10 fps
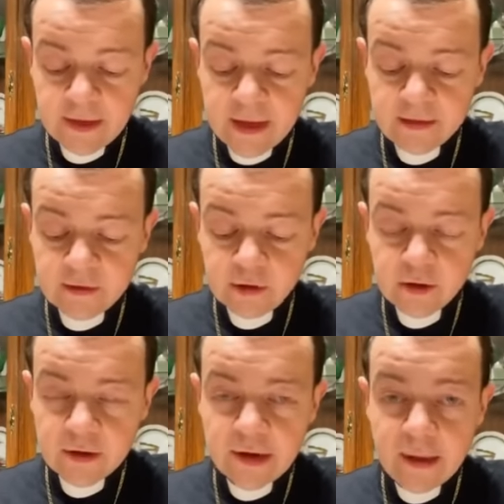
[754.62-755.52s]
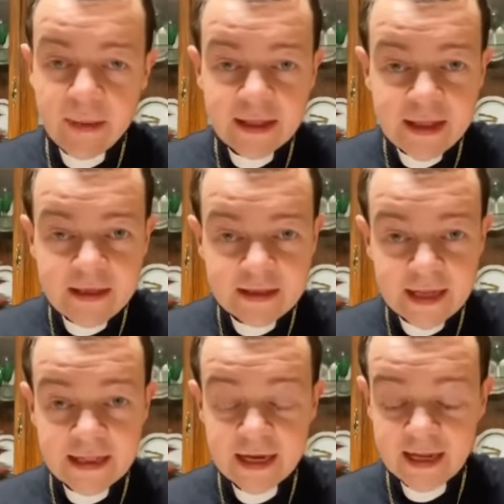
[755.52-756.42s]
Esto que me
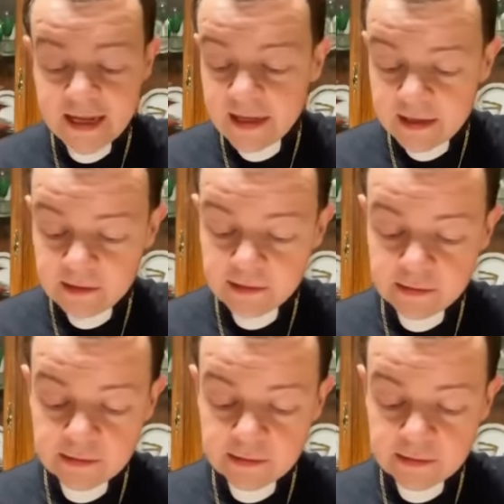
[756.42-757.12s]
diste de leer